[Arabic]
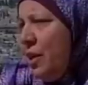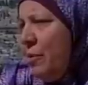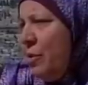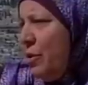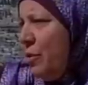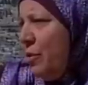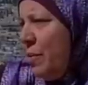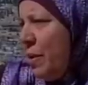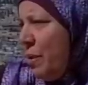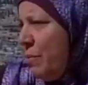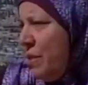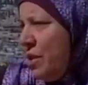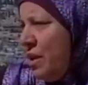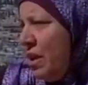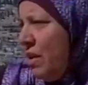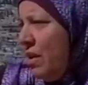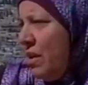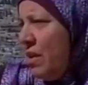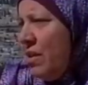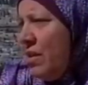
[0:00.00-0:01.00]
بربيج على
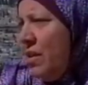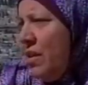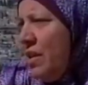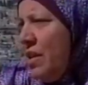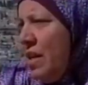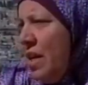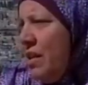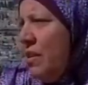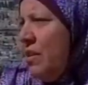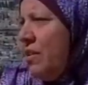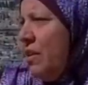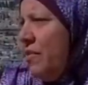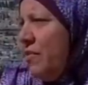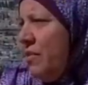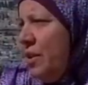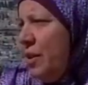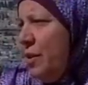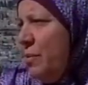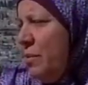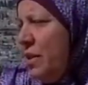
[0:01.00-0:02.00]
الاقل يعني اضعف
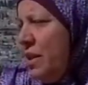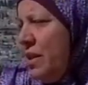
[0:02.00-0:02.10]
الايمان هذا